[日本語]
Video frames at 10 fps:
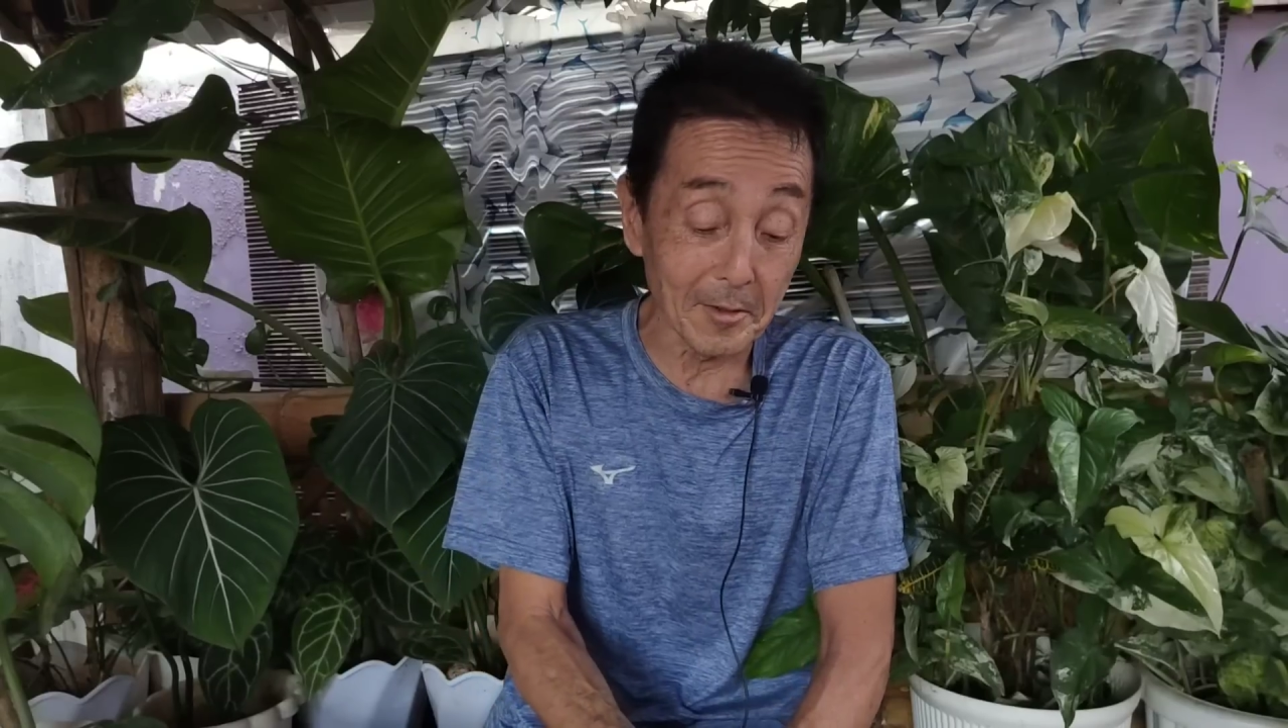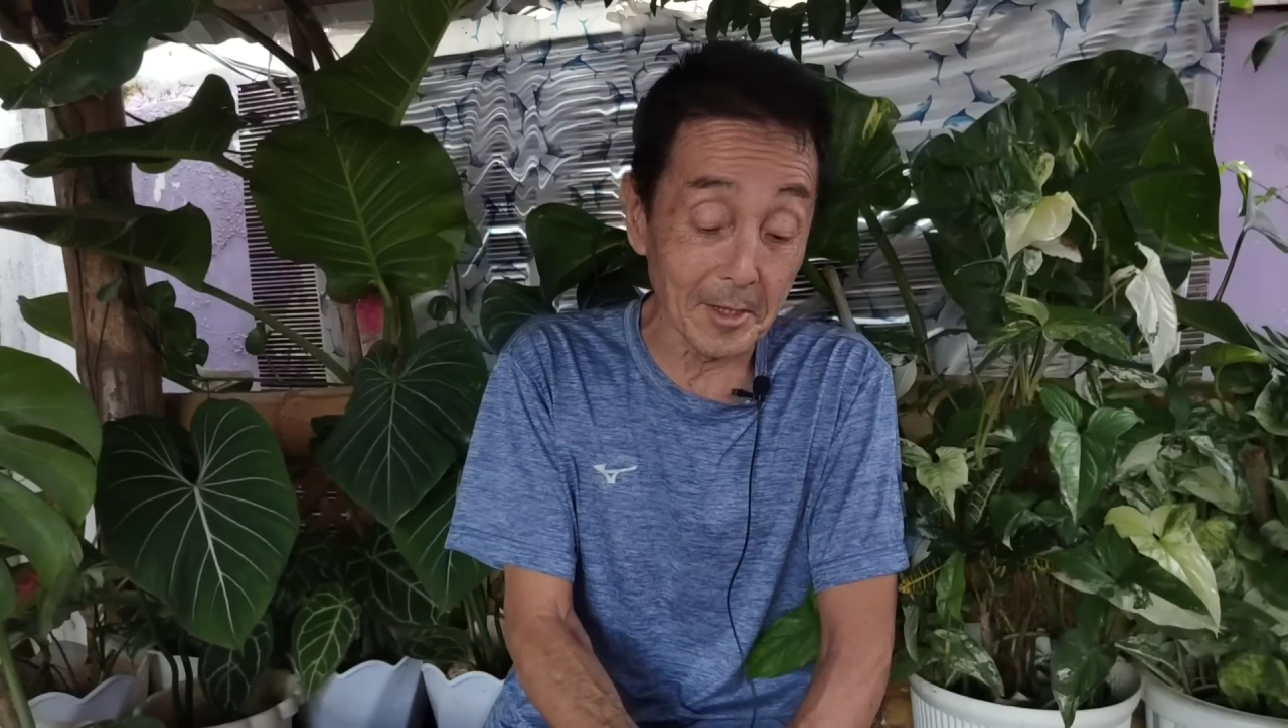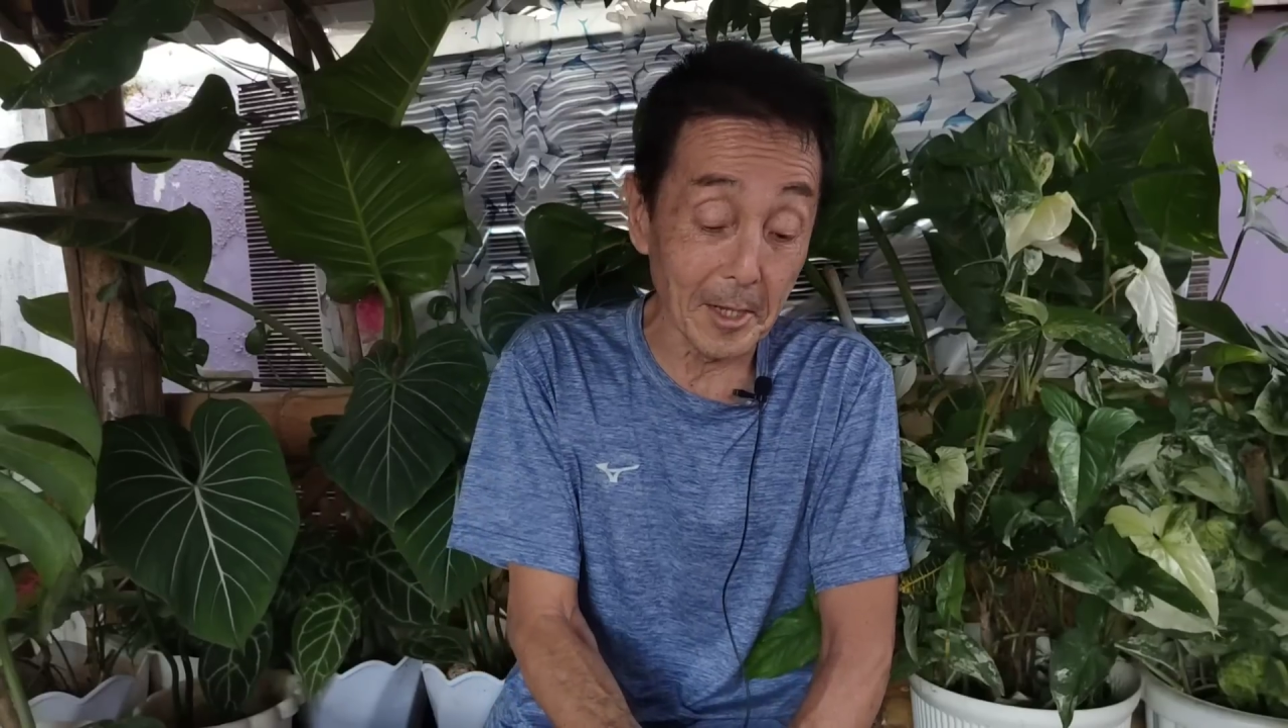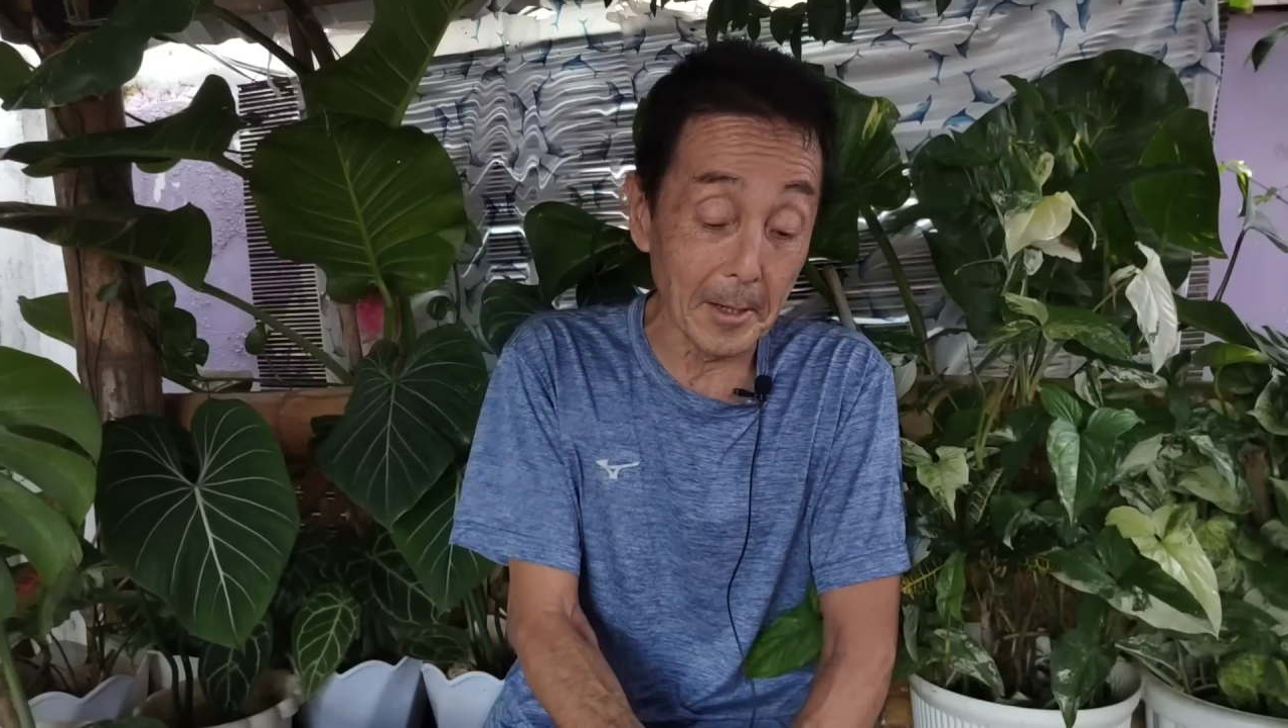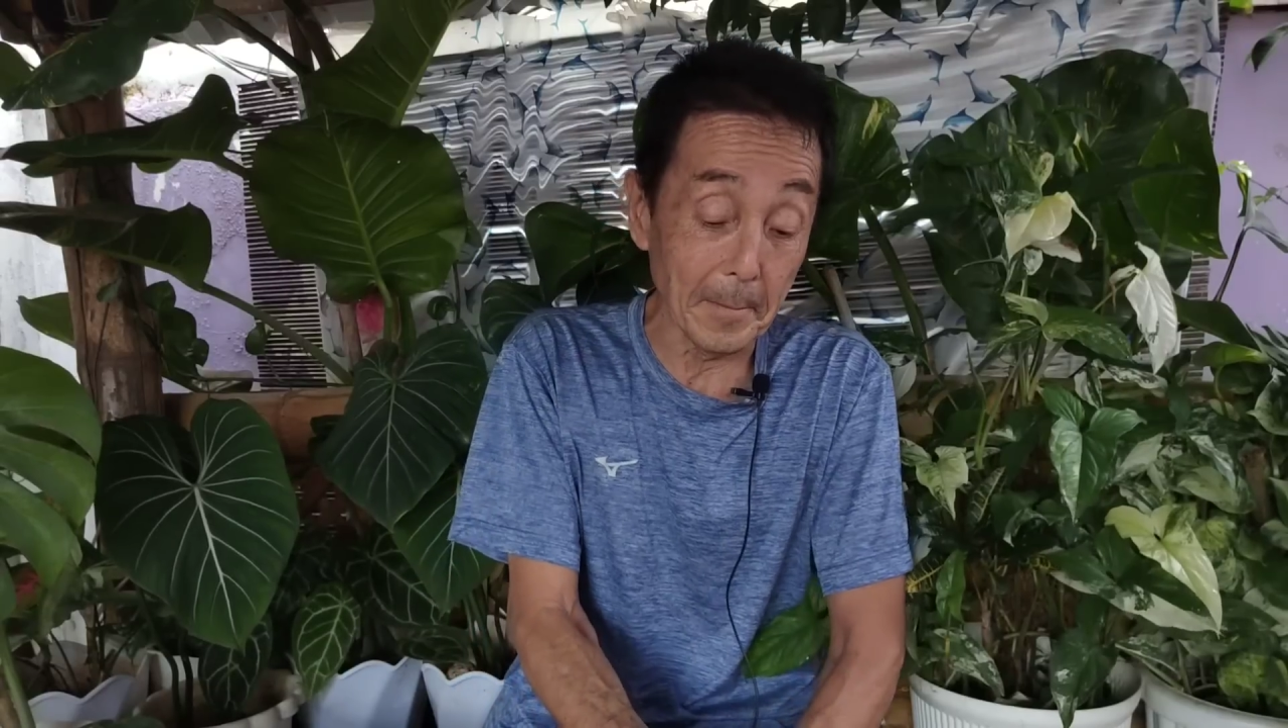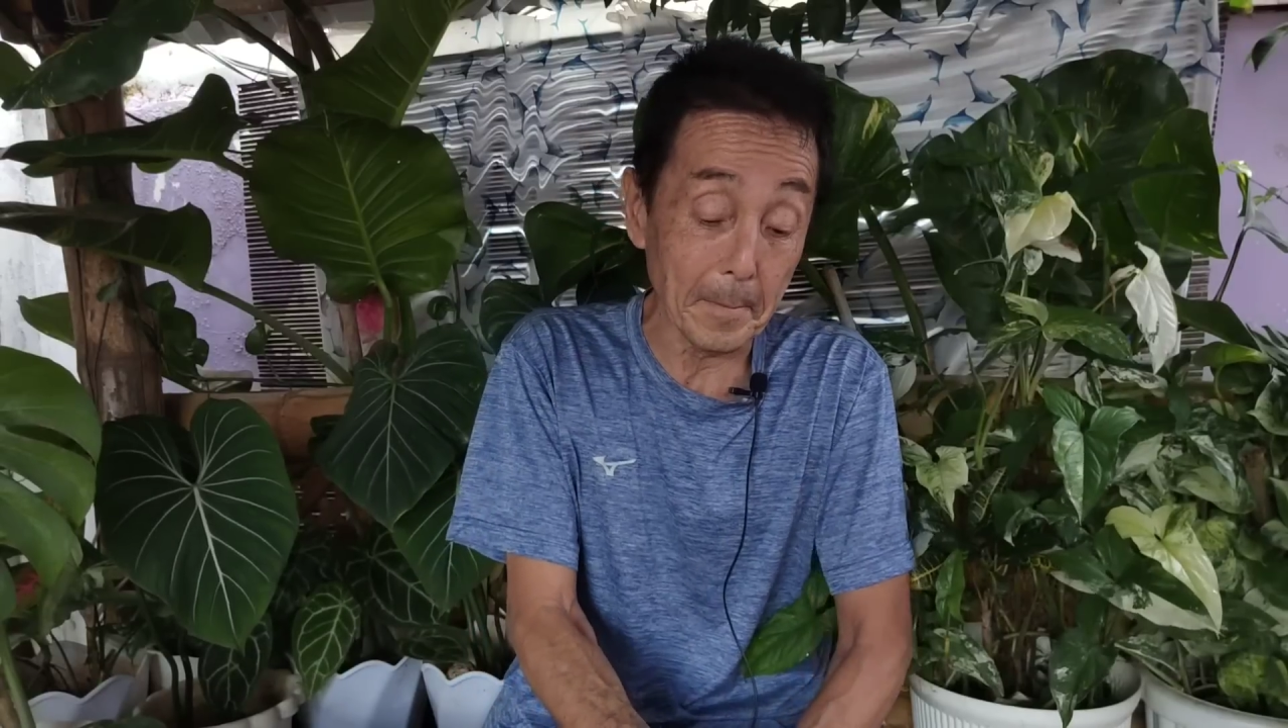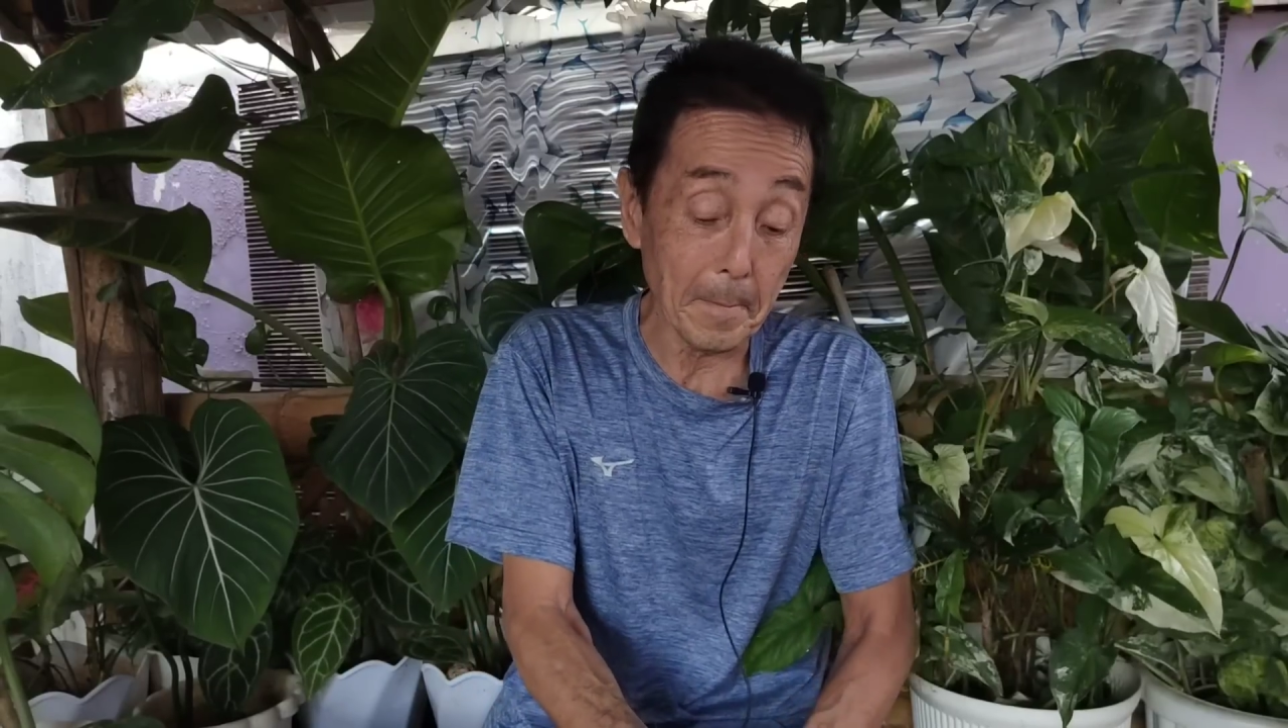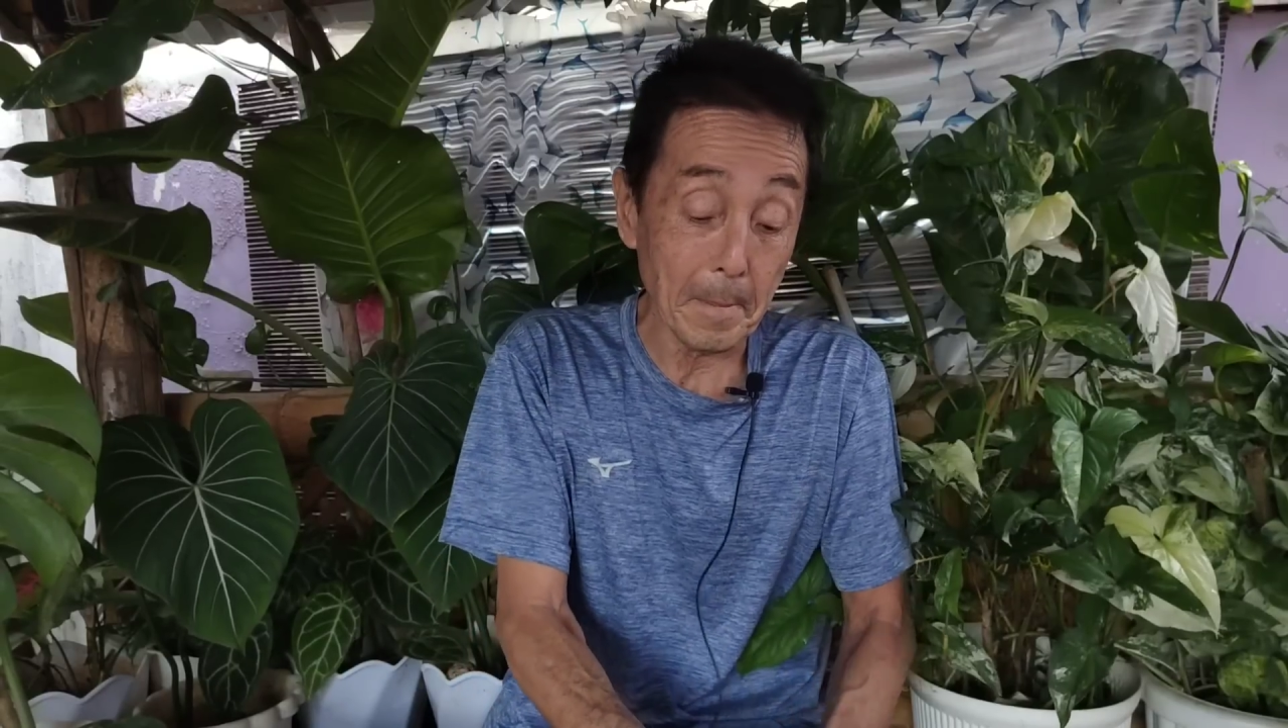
すね、